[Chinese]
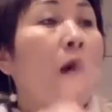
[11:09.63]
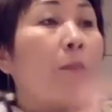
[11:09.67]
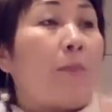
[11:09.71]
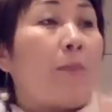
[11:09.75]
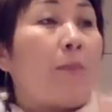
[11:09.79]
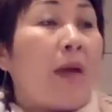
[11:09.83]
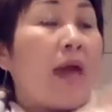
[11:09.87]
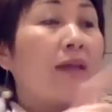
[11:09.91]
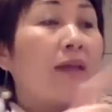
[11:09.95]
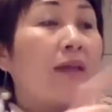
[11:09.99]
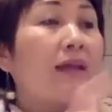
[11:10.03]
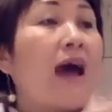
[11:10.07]

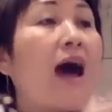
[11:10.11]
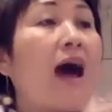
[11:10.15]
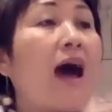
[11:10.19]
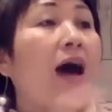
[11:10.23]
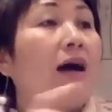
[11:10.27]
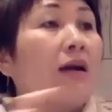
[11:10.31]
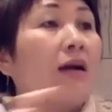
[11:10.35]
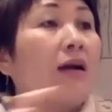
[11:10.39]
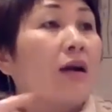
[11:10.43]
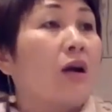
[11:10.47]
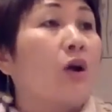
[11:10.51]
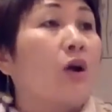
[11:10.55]

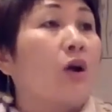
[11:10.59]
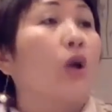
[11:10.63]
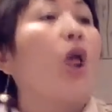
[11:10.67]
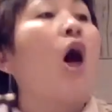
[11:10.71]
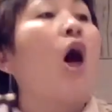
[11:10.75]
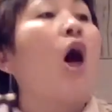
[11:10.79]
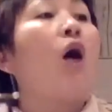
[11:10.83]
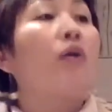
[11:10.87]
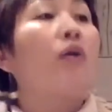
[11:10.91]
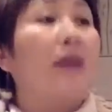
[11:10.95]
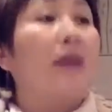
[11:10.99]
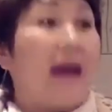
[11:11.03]
beta
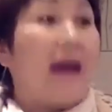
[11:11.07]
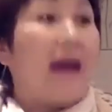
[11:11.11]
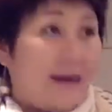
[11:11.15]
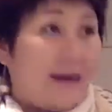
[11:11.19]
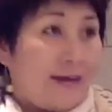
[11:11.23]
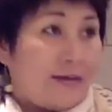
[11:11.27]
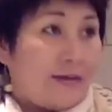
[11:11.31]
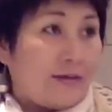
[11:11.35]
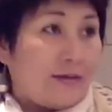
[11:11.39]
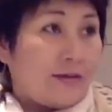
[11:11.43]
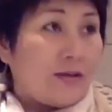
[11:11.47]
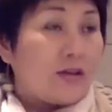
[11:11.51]

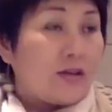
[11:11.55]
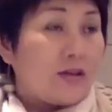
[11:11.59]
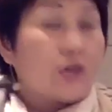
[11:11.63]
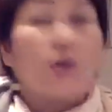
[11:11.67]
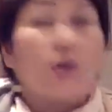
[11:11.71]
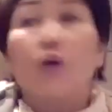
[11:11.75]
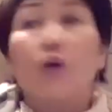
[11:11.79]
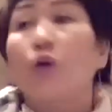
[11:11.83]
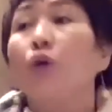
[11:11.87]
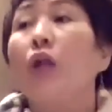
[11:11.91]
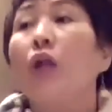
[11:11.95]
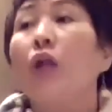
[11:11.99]

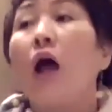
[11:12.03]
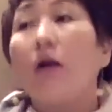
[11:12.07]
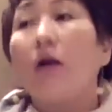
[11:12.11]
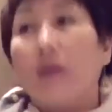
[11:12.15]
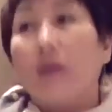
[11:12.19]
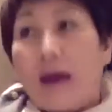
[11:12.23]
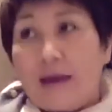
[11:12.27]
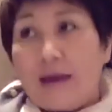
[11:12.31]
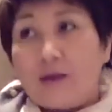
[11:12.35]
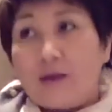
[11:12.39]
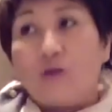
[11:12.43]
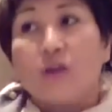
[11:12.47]
globin，g l o
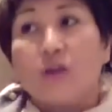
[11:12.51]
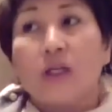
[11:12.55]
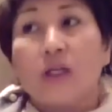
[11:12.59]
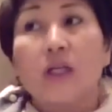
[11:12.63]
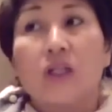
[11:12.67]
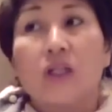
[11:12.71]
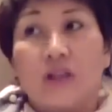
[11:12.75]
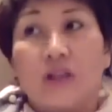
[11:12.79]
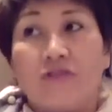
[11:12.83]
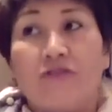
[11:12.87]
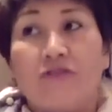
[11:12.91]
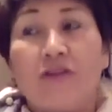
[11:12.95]
i 有一个
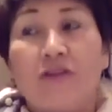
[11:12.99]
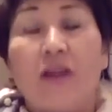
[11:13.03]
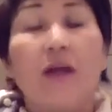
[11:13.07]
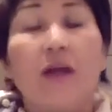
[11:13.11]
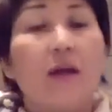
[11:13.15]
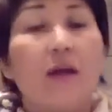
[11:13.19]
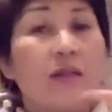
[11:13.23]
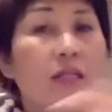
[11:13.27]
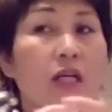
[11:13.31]
成分，